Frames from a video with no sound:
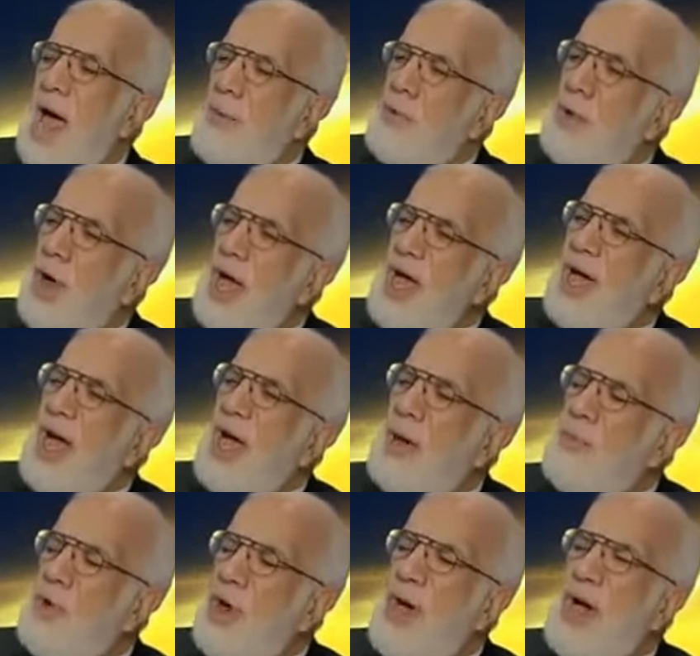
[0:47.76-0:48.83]
المراهق
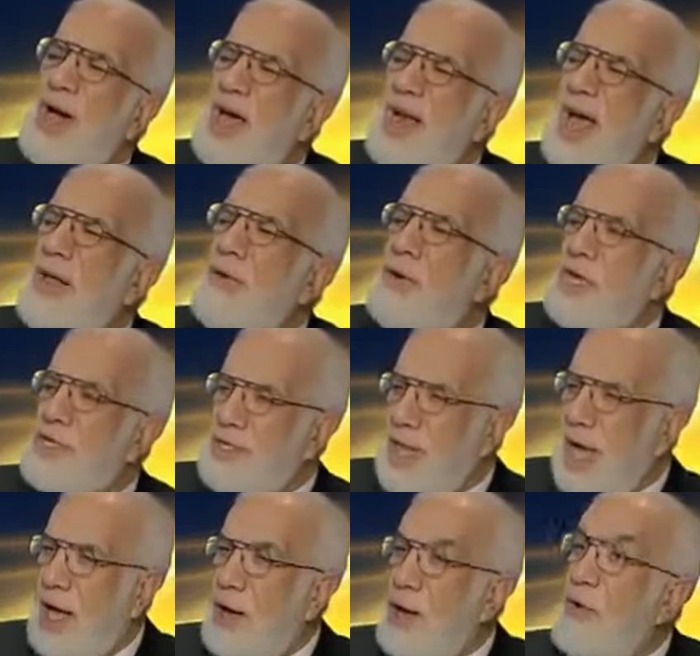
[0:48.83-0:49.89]
المراهقه نحن
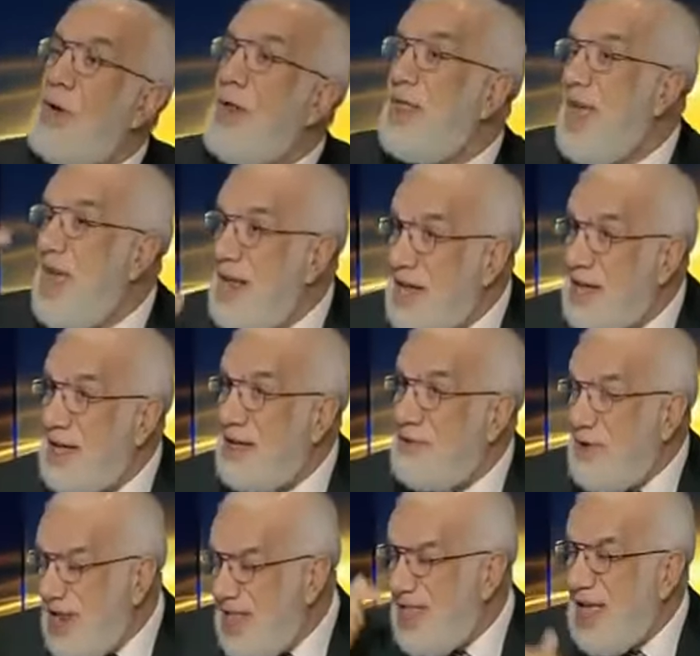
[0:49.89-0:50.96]
نصنعها ولذلك
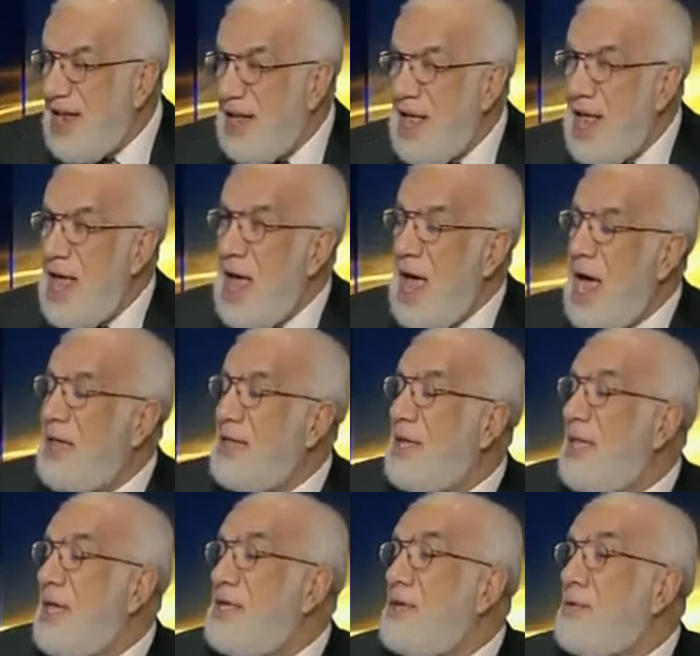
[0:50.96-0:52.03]
ولذلك انت
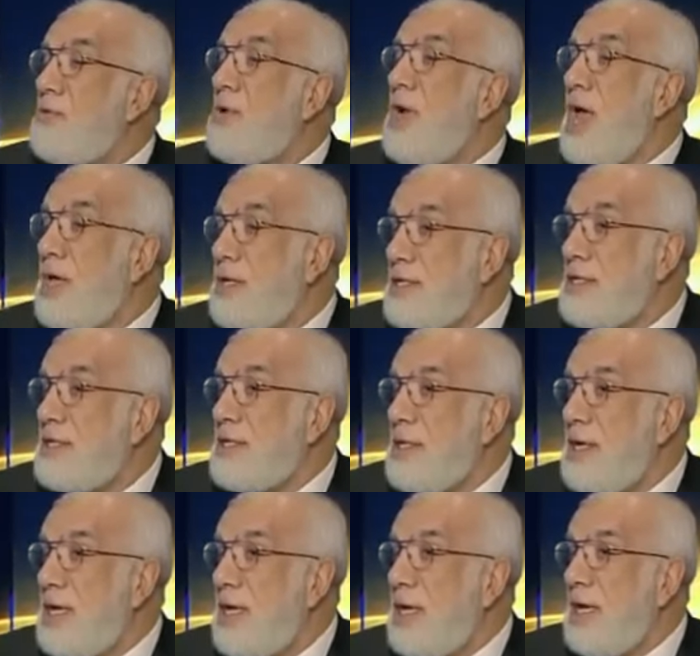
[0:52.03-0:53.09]
تجد اناس
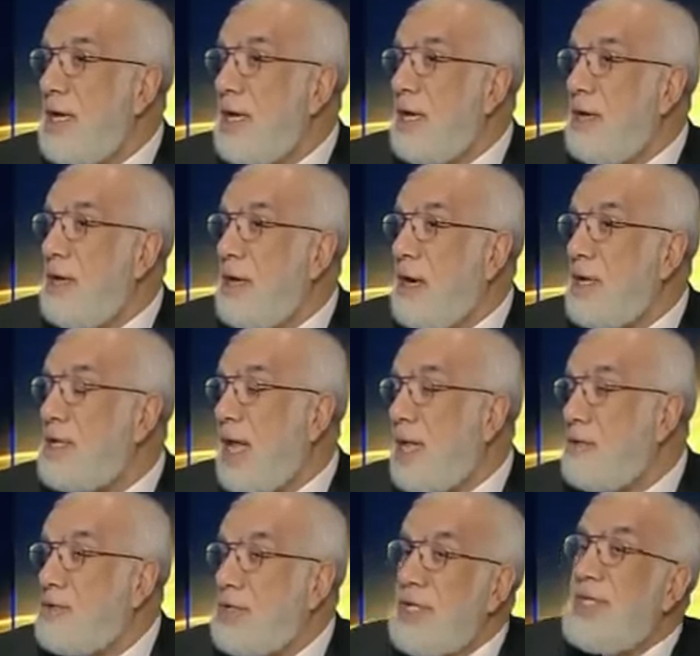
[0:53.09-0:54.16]
راجل
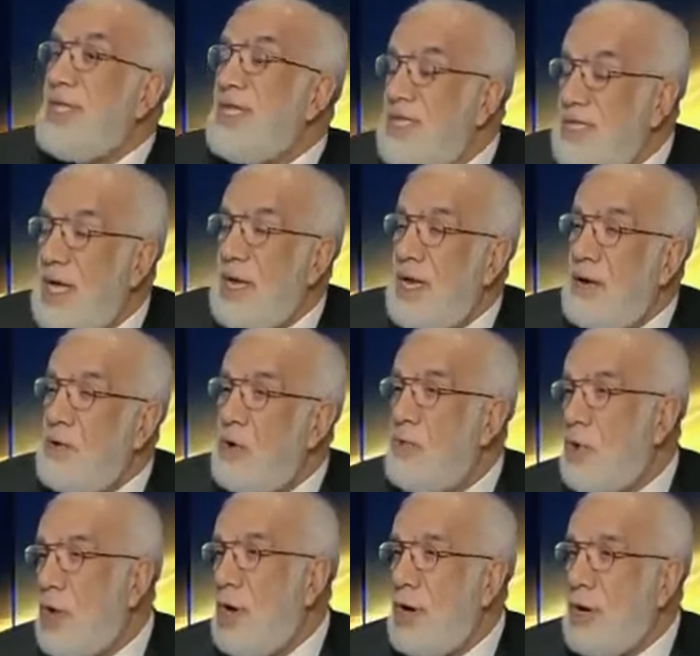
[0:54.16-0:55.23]
عنده 60 سنه
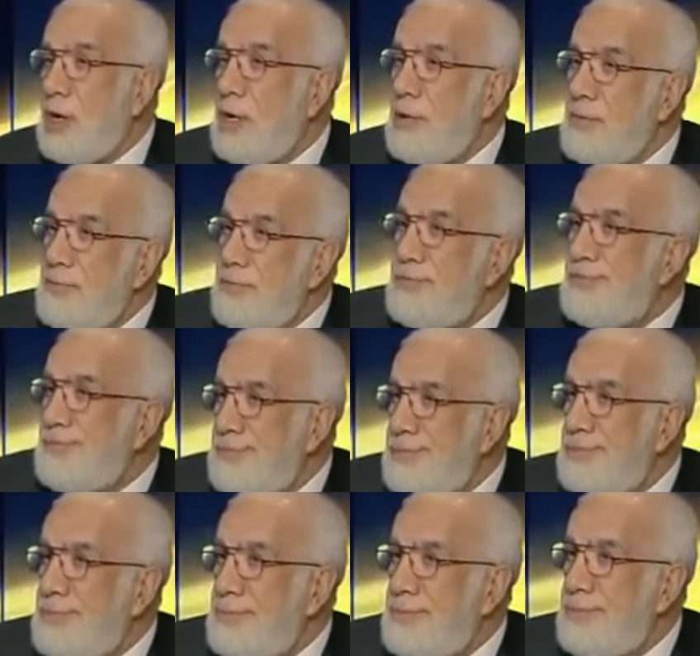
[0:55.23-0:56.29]
ومراهق
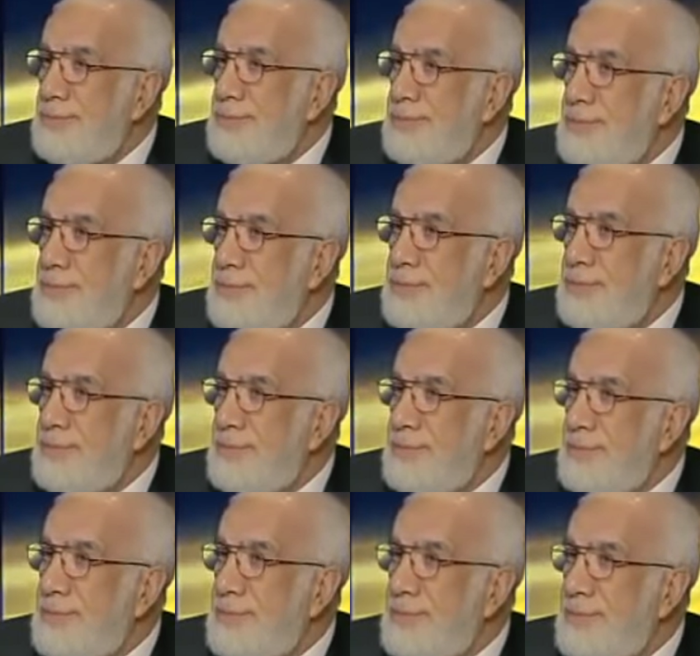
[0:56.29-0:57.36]
اه عفوا الله
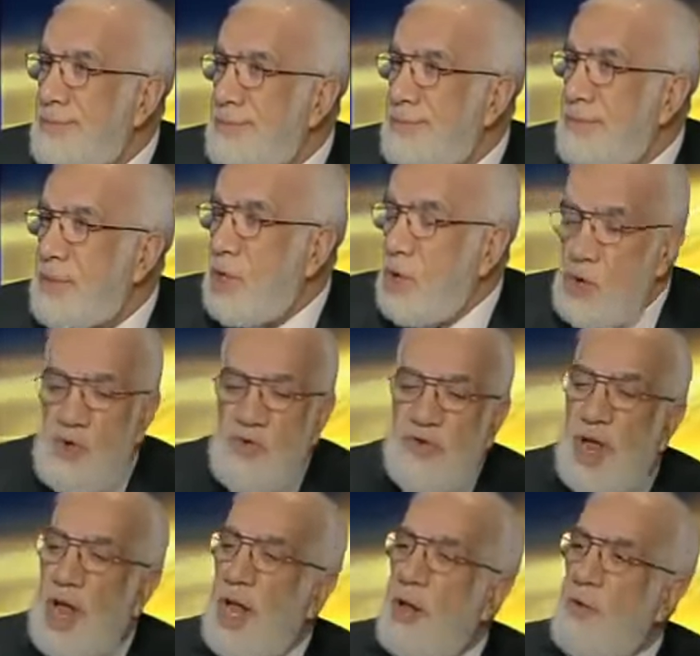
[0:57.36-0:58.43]
صحيح
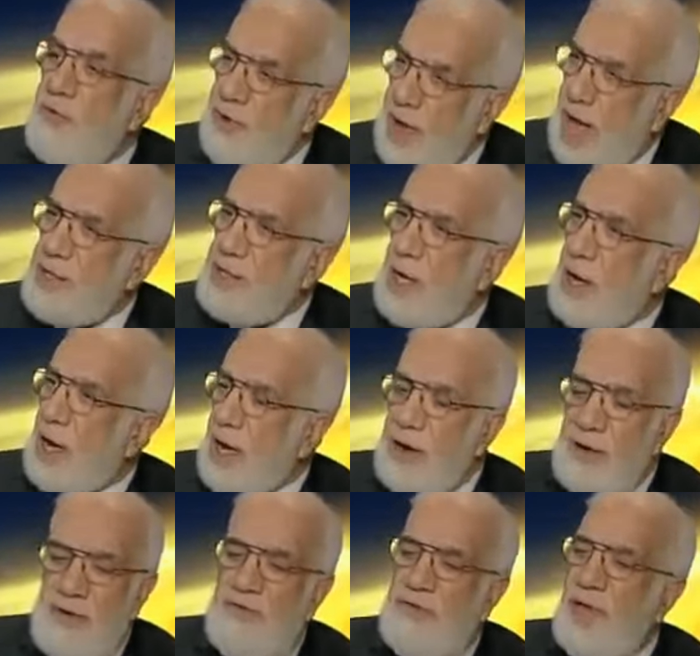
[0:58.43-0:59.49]
وفي عزك
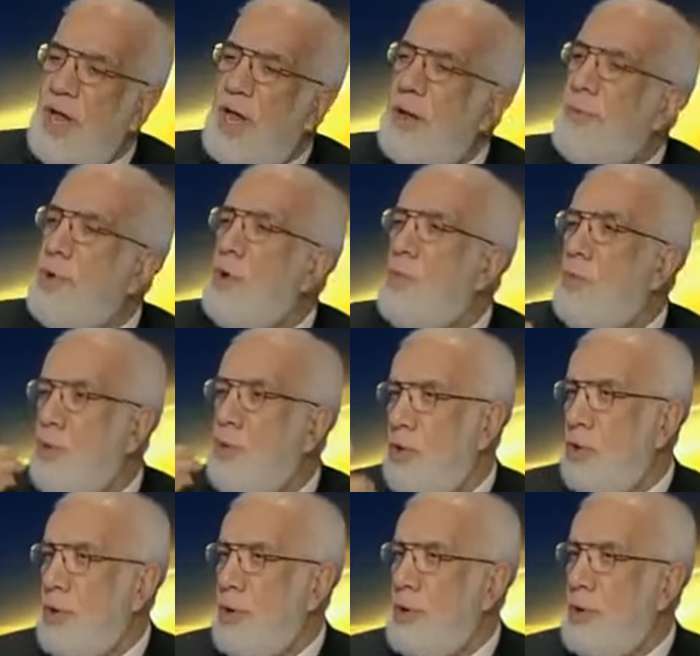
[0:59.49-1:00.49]
الله في اللي ابن امه